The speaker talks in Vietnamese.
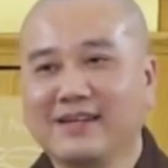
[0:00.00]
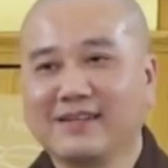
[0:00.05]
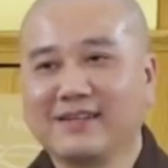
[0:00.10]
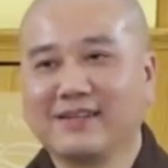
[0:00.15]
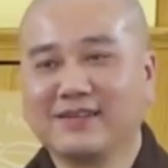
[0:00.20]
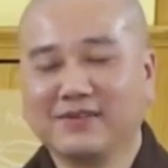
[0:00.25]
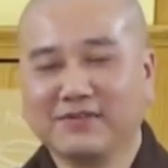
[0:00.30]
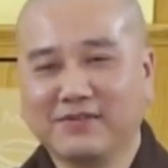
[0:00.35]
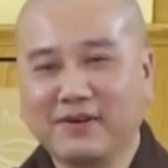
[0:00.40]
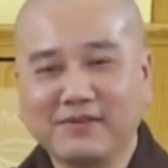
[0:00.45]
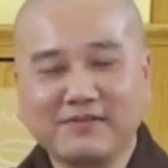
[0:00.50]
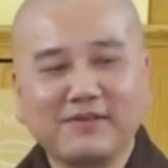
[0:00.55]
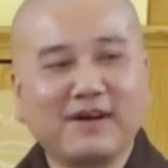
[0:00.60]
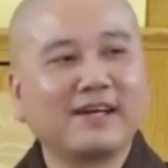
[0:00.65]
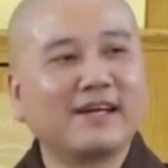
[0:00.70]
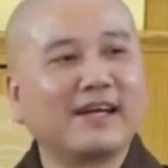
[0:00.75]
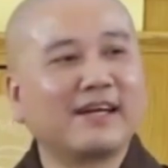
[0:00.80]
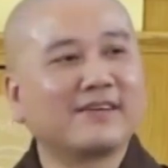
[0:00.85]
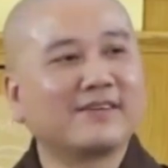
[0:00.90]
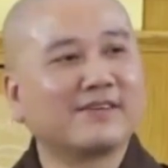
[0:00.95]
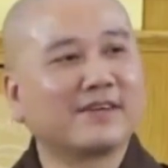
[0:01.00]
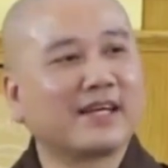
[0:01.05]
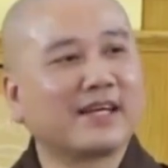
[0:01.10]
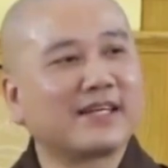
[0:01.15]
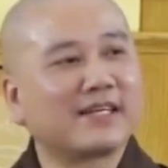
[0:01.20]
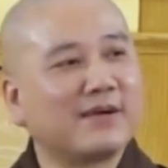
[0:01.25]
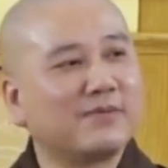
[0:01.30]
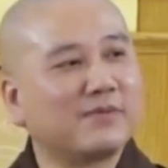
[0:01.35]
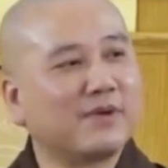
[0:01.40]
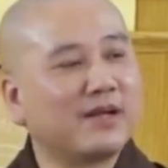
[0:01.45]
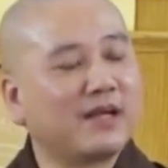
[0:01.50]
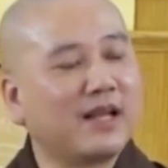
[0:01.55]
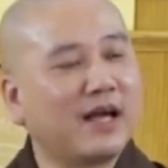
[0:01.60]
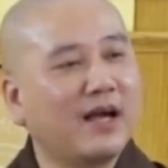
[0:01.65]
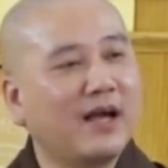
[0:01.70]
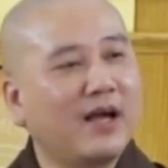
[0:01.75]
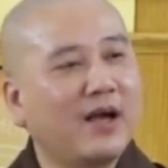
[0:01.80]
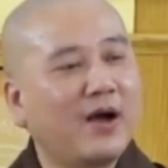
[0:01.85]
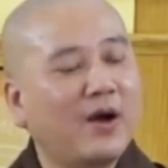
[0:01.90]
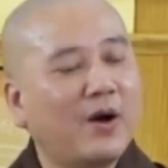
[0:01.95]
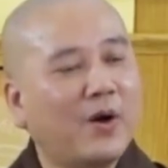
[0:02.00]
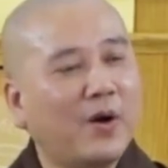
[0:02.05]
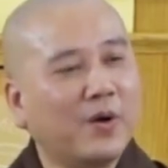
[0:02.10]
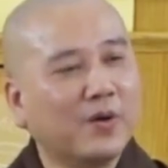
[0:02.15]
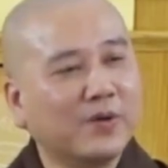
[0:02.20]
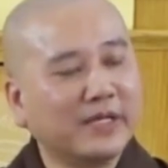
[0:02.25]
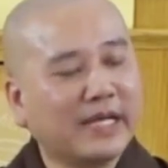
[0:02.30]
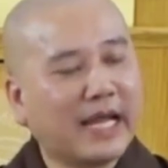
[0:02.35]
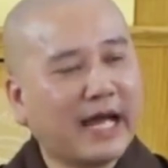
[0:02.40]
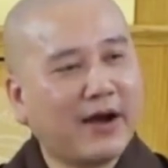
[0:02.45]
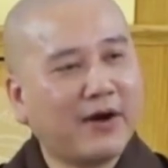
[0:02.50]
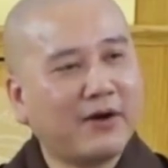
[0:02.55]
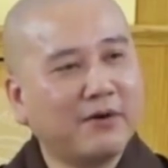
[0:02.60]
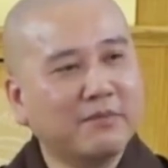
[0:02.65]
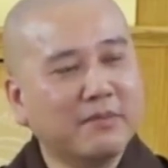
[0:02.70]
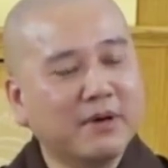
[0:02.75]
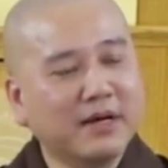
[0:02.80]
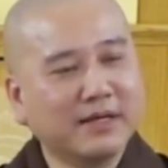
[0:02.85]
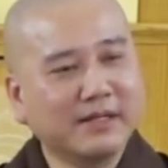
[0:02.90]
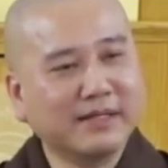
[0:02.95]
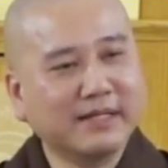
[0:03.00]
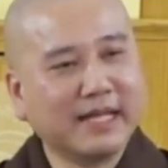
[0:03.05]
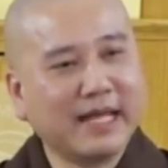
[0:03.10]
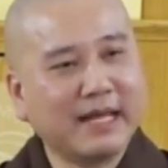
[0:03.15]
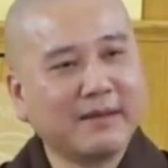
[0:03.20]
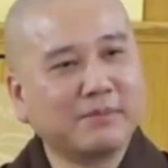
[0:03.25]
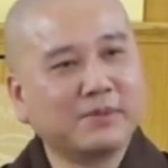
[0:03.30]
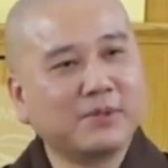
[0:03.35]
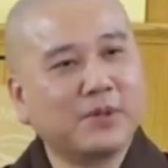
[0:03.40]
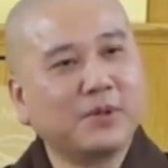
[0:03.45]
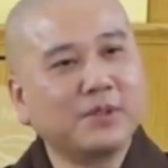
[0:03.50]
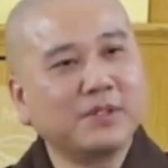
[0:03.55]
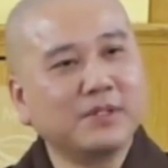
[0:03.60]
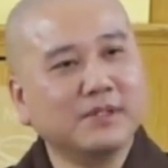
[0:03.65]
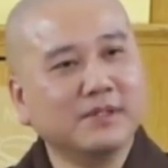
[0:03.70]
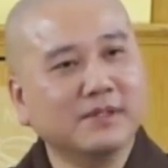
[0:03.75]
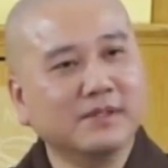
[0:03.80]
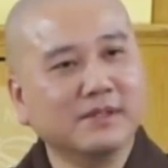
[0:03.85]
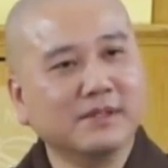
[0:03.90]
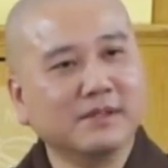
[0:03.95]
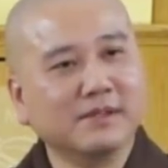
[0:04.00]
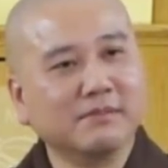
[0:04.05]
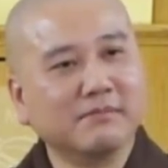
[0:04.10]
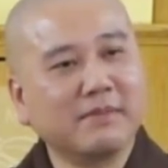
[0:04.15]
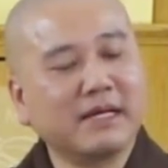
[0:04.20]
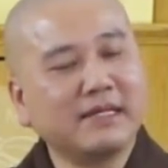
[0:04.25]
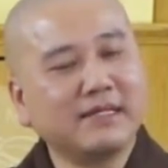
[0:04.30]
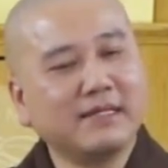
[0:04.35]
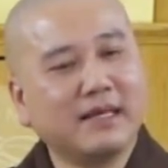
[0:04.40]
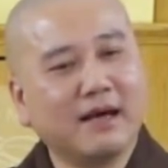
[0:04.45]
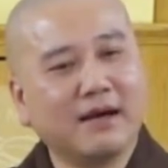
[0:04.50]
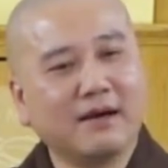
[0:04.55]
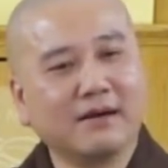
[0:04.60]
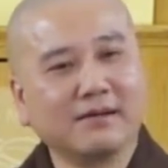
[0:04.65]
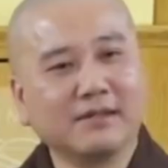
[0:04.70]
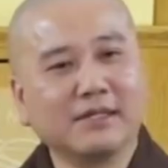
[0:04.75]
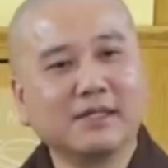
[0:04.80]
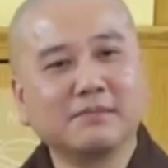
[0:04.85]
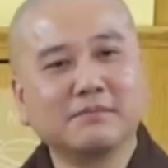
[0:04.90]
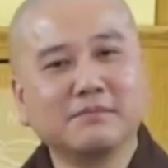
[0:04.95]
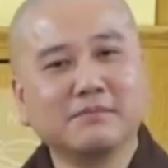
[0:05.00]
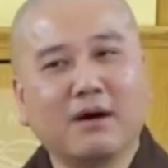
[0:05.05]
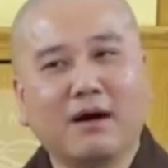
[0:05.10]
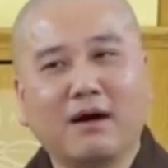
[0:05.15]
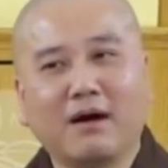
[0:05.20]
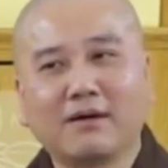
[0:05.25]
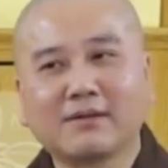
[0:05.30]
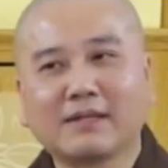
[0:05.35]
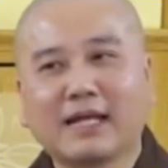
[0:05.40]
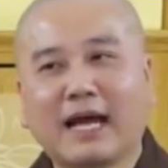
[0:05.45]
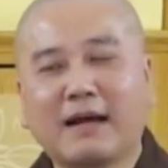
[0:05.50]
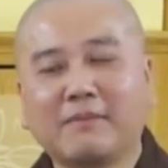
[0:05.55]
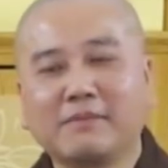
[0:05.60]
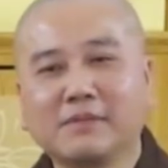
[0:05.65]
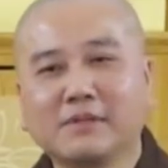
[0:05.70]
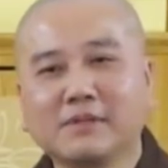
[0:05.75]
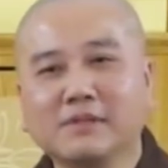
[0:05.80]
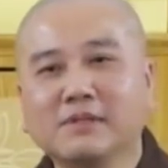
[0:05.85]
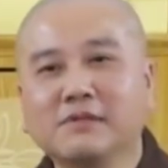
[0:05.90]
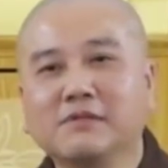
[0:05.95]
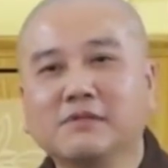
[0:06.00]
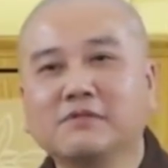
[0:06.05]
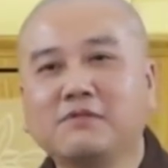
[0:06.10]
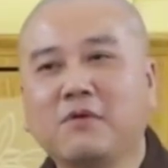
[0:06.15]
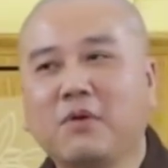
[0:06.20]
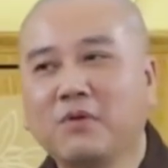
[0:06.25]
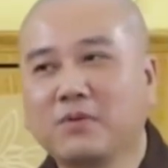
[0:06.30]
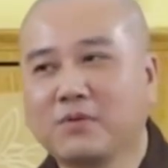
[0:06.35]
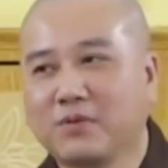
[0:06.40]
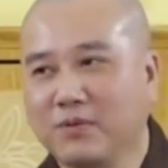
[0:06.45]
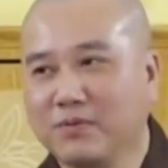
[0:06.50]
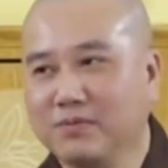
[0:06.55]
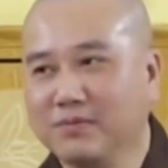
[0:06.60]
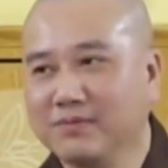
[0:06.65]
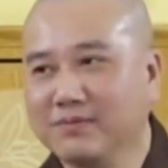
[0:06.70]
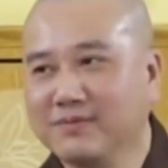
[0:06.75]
rồi vân vân ha. Rồi cái trong đó là hồi nào mền nệm gối giường, bây giờ dứt bỏ thảm thương vô cùng.